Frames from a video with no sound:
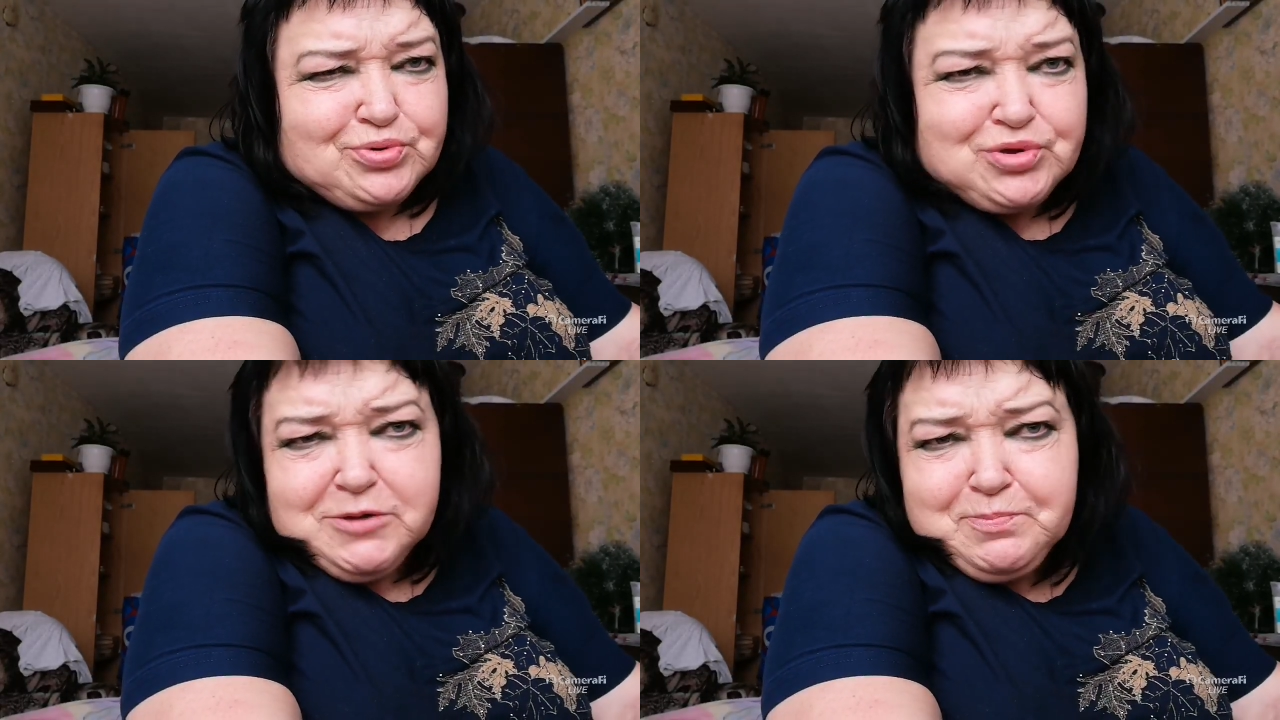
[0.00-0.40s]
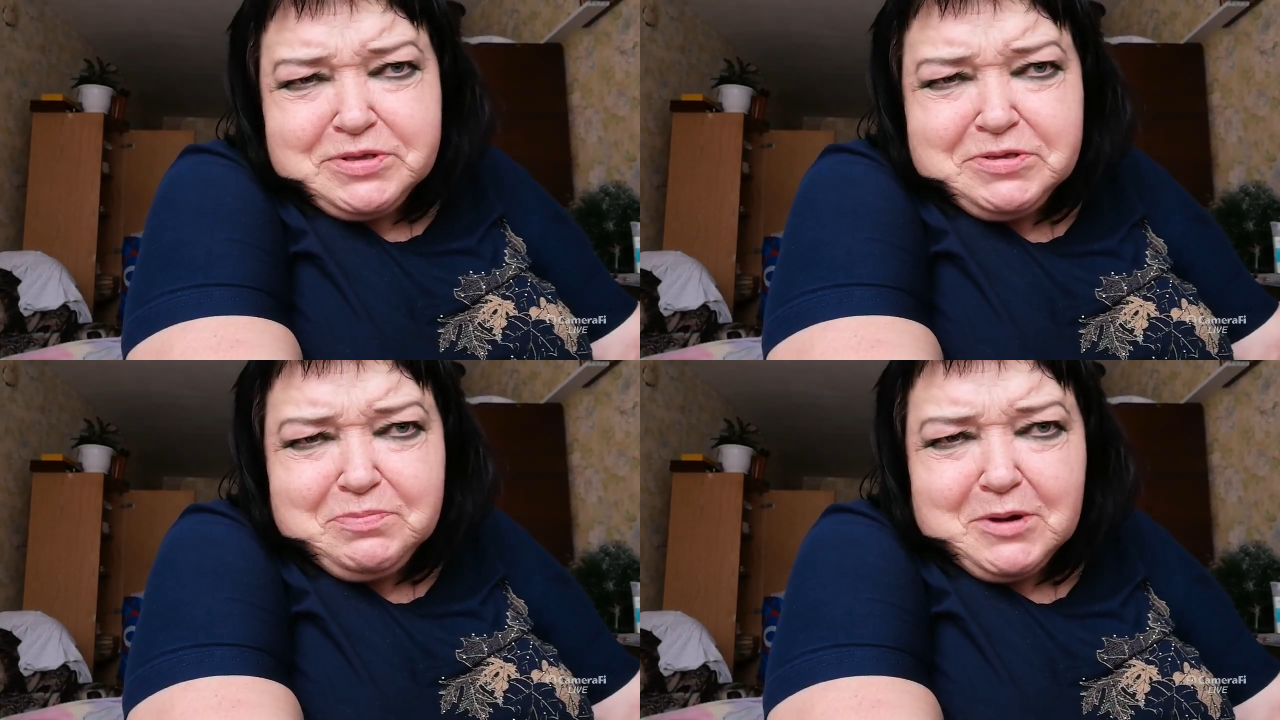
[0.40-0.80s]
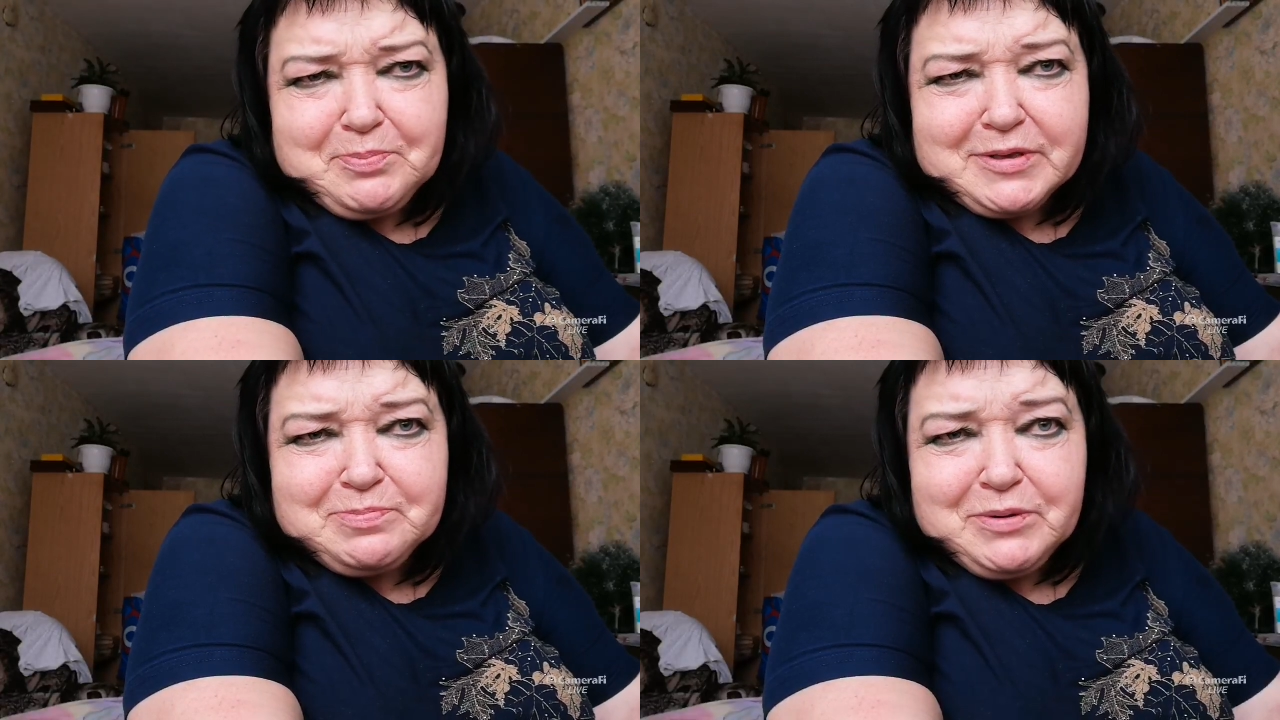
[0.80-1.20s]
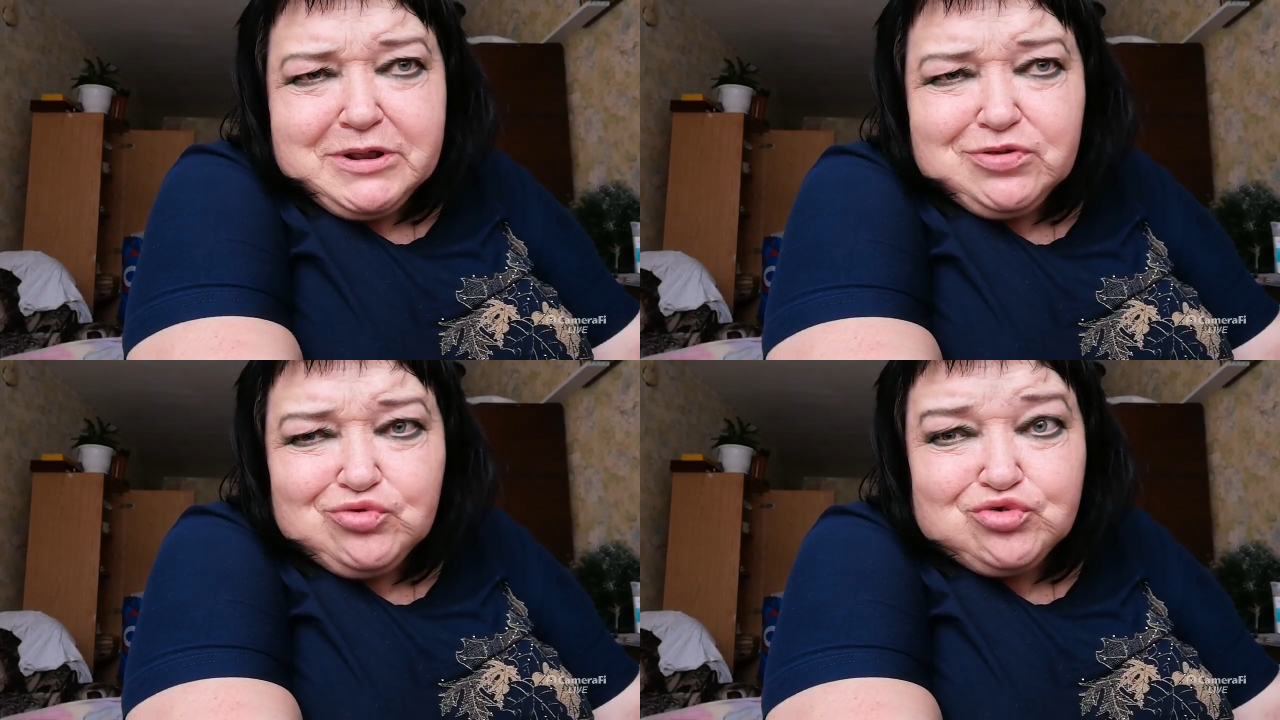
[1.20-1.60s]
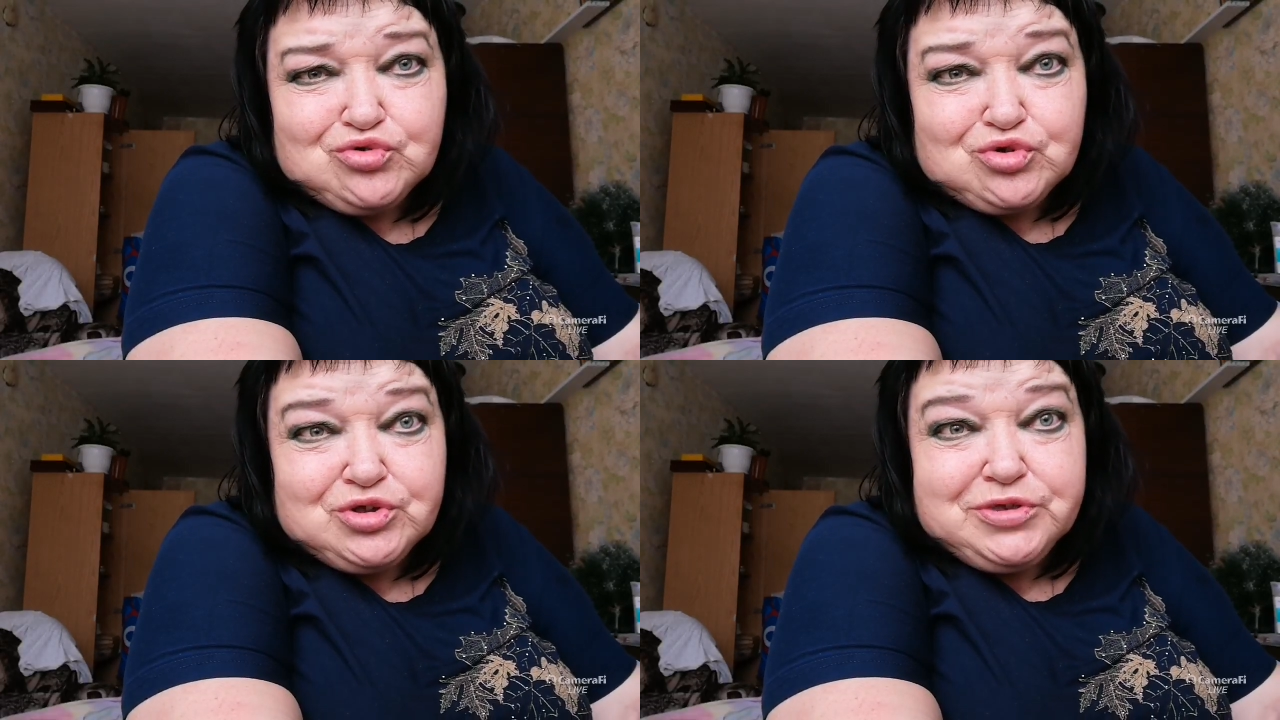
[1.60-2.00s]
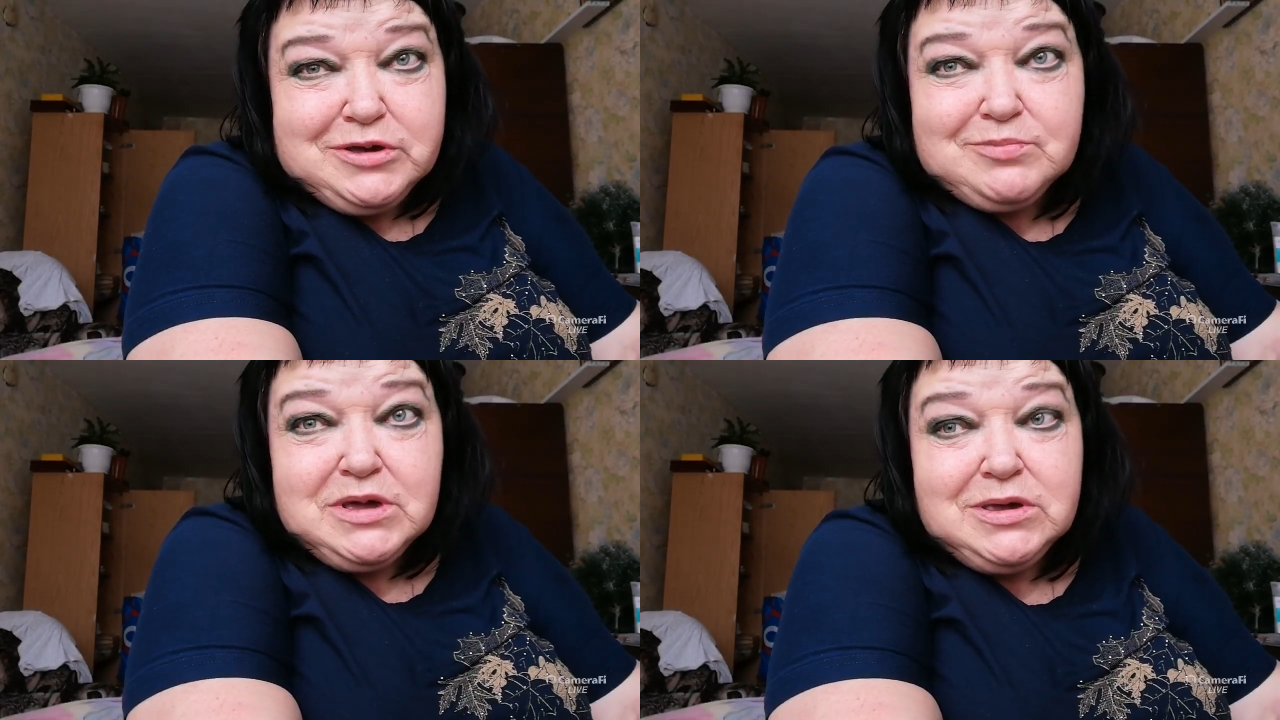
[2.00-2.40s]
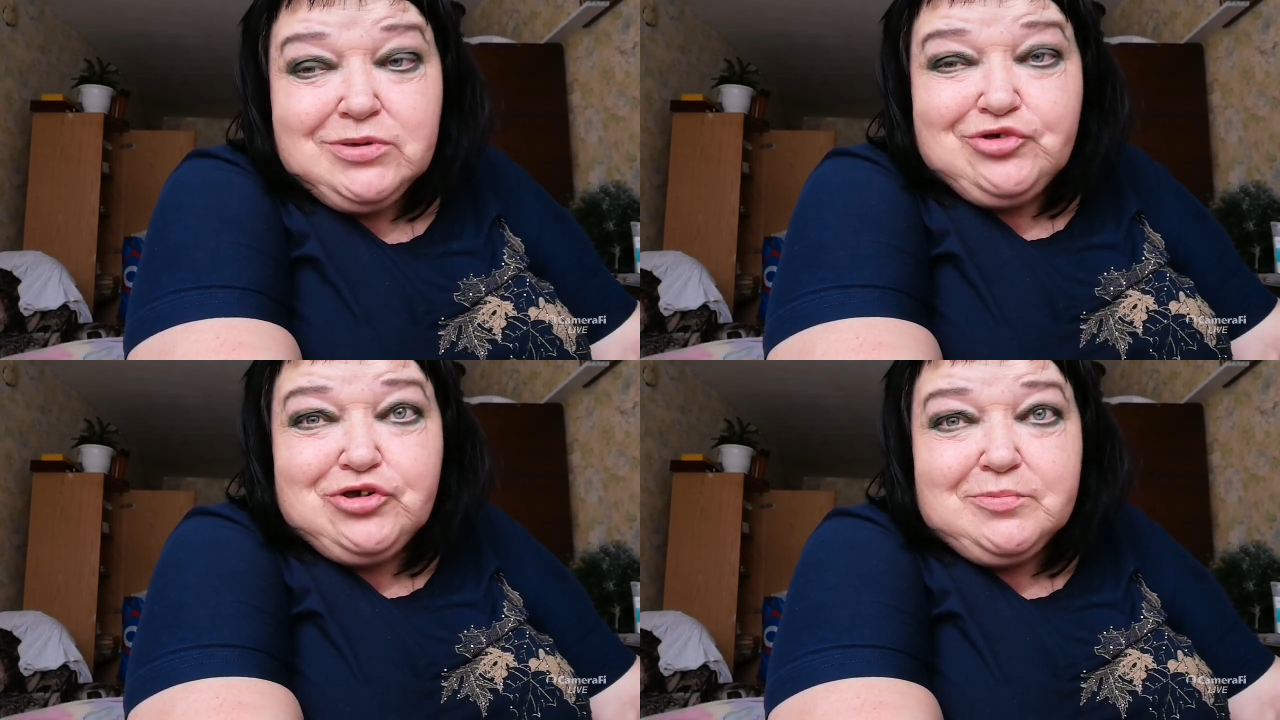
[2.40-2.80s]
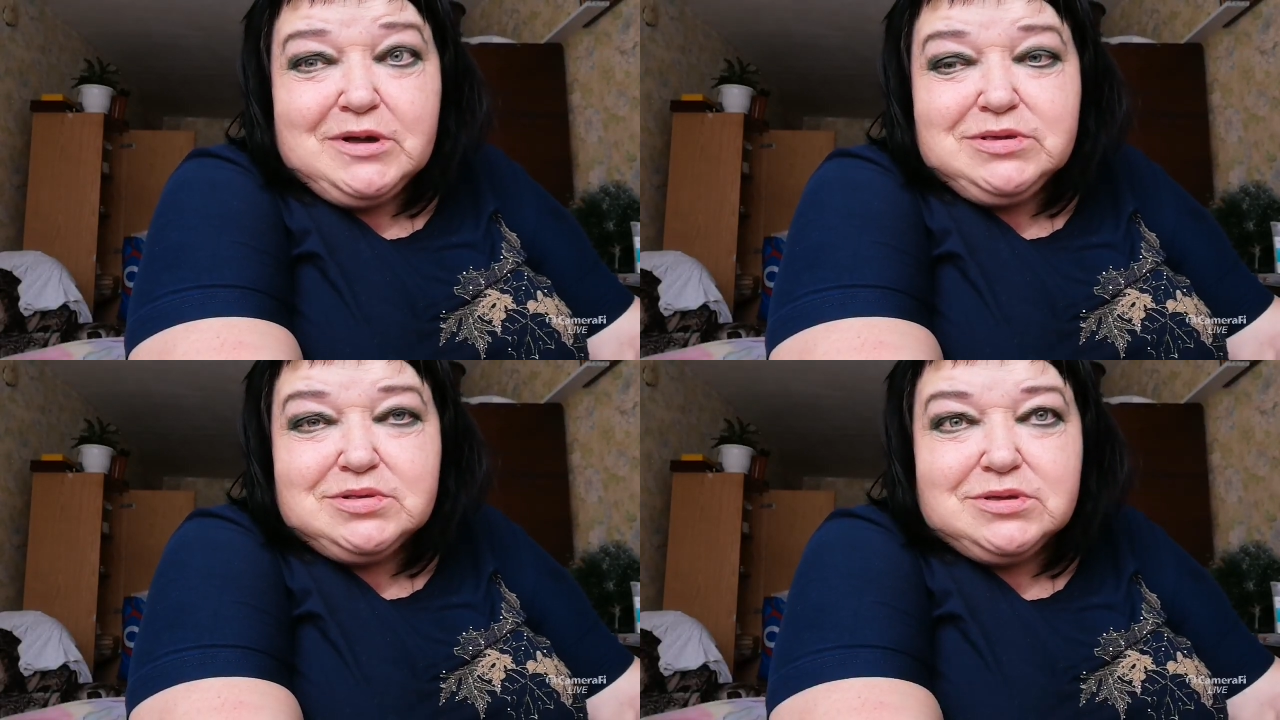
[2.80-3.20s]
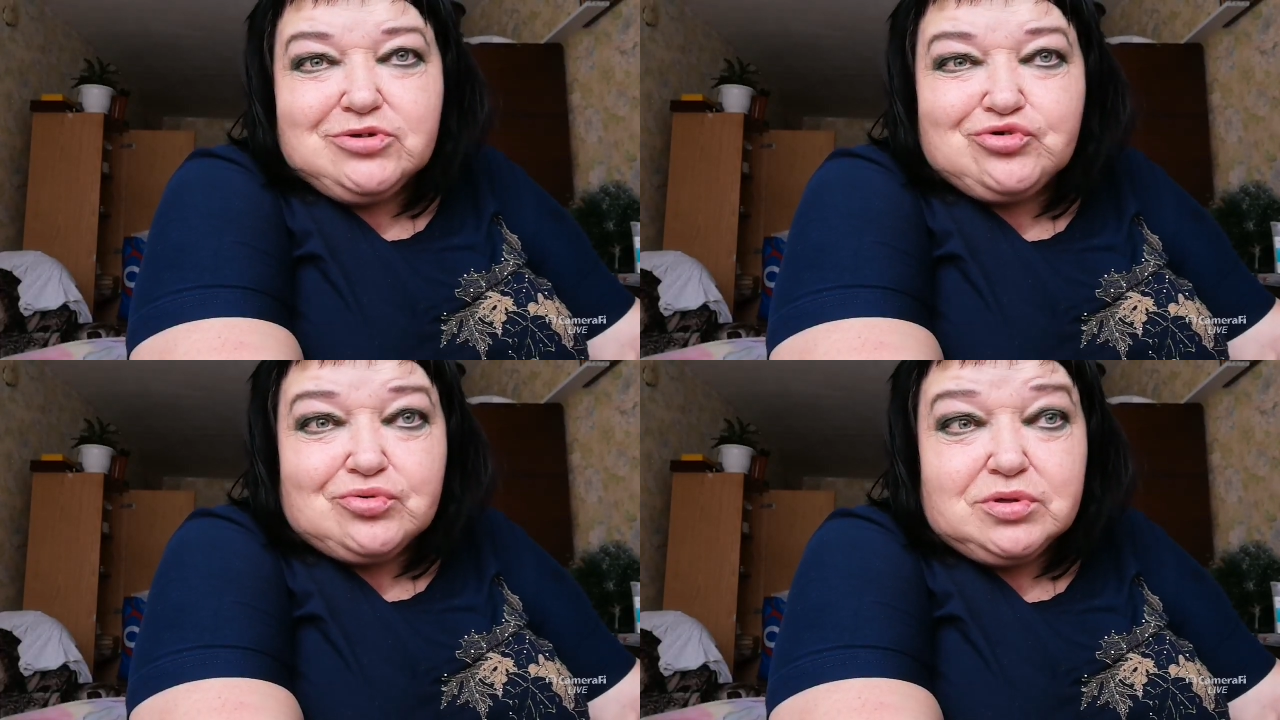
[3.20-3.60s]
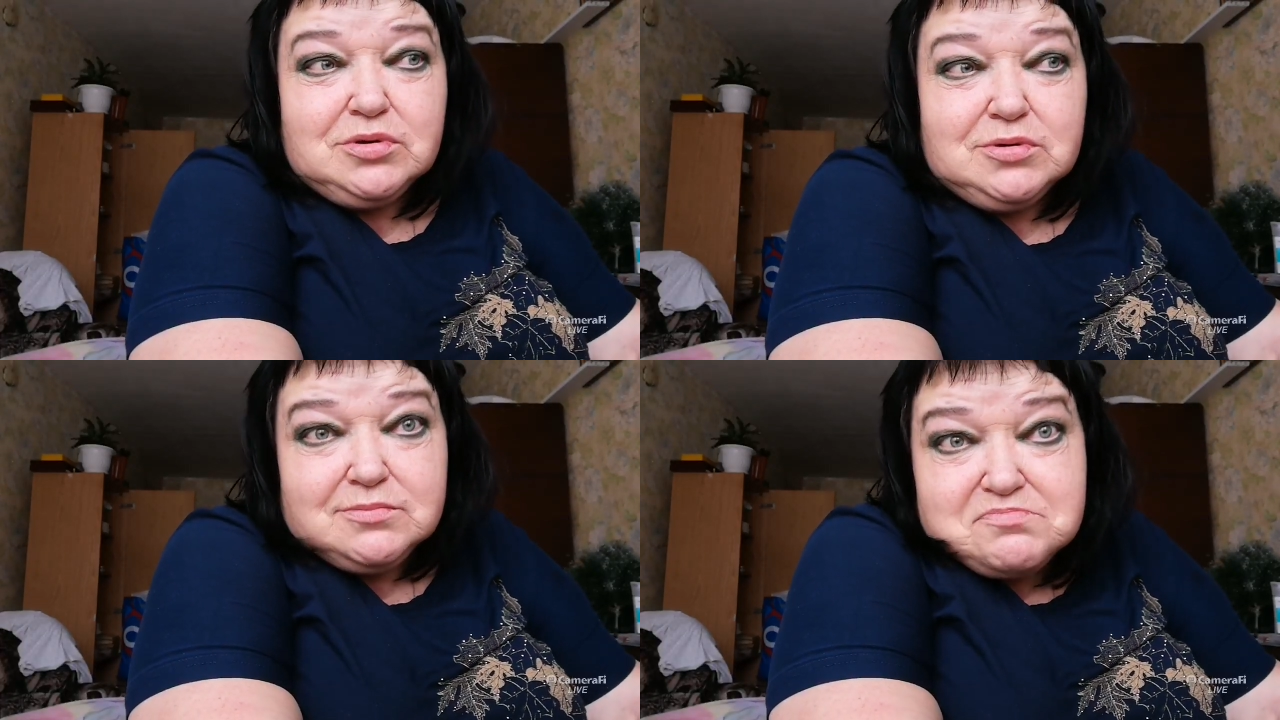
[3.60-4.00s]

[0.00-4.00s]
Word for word: пускай про себя посплетничают, к тем, чем они дышат.